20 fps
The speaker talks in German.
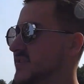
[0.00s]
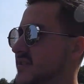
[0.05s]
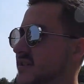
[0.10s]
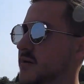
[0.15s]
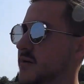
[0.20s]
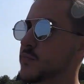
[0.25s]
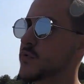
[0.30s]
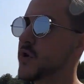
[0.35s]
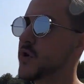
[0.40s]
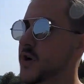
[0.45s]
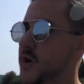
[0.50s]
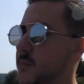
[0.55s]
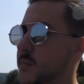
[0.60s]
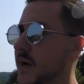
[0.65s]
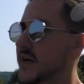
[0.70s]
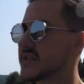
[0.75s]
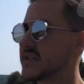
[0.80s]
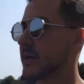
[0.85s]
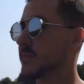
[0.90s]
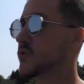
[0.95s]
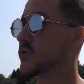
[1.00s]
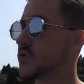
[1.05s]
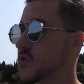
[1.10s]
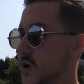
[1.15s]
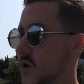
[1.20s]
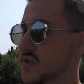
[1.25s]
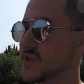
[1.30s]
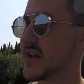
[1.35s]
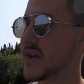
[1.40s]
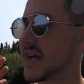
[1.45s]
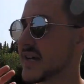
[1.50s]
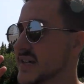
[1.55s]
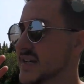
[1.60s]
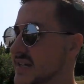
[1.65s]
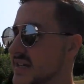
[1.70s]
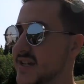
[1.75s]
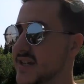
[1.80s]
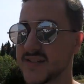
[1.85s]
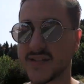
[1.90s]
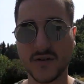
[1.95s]
die sich an Mühe gemacht haben. Gut, könnte daran
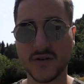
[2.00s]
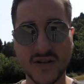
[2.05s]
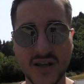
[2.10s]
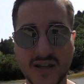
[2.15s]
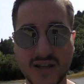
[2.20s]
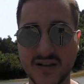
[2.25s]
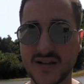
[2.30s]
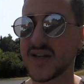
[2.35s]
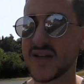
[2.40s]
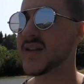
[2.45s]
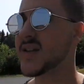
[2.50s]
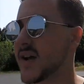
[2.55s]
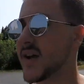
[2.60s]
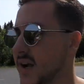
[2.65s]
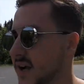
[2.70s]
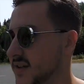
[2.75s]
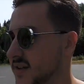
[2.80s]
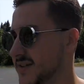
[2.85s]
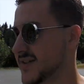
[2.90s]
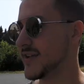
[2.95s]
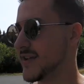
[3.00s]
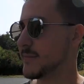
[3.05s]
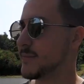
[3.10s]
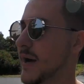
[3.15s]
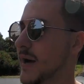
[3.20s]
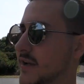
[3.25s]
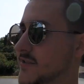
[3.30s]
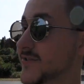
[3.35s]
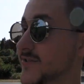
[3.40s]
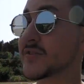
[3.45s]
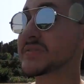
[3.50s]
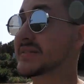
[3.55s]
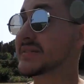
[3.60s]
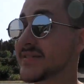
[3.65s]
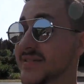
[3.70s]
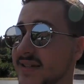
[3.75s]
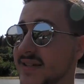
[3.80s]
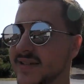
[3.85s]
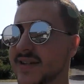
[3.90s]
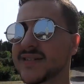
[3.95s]
liegen, hier ist auch direkt ein Kindergarten nebenan, sonst
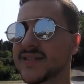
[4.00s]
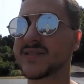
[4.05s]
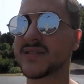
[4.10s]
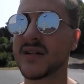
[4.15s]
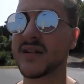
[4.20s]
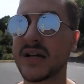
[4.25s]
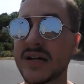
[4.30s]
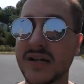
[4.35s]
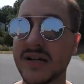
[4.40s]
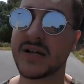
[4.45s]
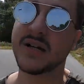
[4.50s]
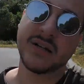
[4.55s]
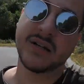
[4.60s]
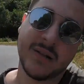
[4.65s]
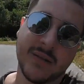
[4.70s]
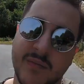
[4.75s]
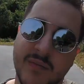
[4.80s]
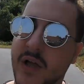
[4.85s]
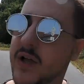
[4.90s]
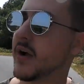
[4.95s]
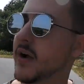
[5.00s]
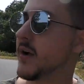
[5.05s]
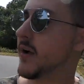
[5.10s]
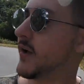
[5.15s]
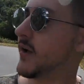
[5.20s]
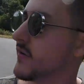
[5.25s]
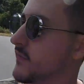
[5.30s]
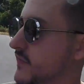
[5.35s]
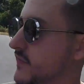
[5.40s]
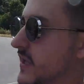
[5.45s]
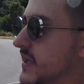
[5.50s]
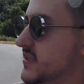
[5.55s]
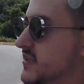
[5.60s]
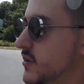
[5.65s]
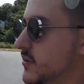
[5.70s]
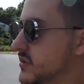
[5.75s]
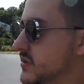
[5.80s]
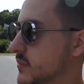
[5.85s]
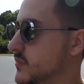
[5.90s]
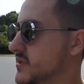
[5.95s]
ist hier nichts. Ja. Äh,
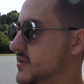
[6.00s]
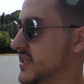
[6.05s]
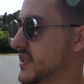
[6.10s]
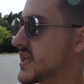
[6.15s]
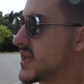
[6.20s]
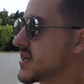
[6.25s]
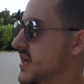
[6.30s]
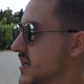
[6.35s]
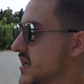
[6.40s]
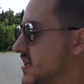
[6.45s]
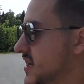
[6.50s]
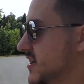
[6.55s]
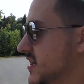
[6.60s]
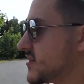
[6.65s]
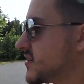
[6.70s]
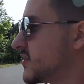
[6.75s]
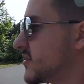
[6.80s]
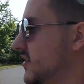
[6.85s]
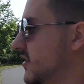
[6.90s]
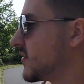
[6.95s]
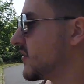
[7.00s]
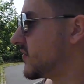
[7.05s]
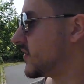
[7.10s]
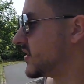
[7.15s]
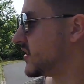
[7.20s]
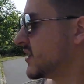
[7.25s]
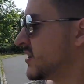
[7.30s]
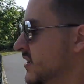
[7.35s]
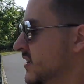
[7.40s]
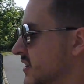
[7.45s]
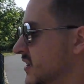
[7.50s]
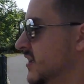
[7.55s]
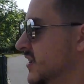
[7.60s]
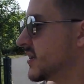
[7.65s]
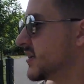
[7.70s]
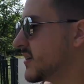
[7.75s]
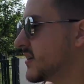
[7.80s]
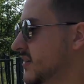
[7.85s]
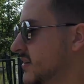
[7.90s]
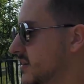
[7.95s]
vielleicht auch damit die Kinder hier da nicht irgendwie
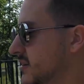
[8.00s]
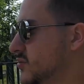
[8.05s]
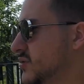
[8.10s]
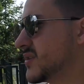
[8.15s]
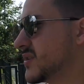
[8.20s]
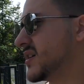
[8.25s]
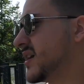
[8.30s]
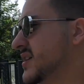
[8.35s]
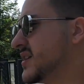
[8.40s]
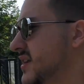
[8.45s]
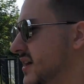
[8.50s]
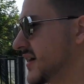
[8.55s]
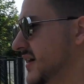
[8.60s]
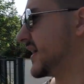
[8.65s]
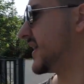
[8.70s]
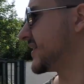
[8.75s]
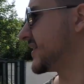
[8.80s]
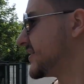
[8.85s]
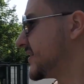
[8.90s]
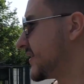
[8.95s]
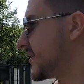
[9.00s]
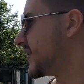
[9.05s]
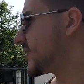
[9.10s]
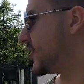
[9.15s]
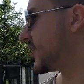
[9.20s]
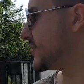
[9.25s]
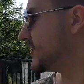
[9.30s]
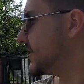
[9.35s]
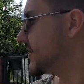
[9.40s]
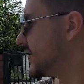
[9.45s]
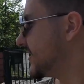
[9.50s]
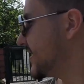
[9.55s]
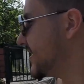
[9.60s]
guten Kindergarten, da können die